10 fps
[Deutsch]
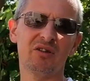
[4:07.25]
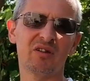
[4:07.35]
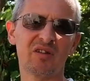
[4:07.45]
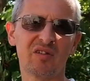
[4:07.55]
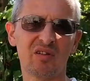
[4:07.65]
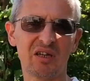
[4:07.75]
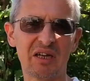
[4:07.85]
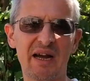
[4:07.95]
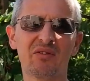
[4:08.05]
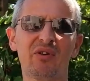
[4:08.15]
das
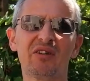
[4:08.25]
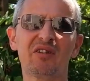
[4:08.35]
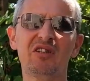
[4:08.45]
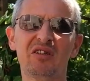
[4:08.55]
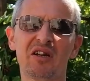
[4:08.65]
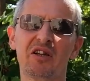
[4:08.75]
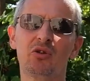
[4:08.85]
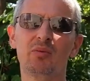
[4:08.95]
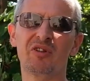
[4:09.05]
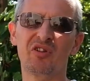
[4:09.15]

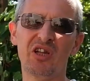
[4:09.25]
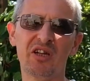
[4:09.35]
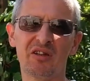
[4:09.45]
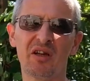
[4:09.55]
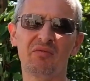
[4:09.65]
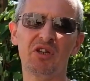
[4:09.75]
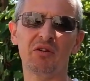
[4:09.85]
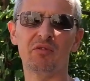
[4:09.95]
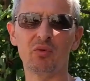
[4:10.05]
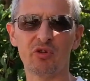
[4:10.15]
Glasfaser-Internet übersehen, Seenet dann wieder
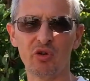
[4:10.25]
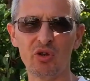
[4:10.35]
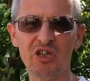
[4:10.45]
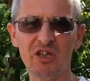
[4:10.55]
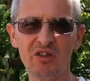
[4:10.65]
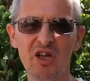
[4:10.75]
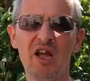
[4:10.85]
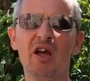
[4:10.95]
funktioniert,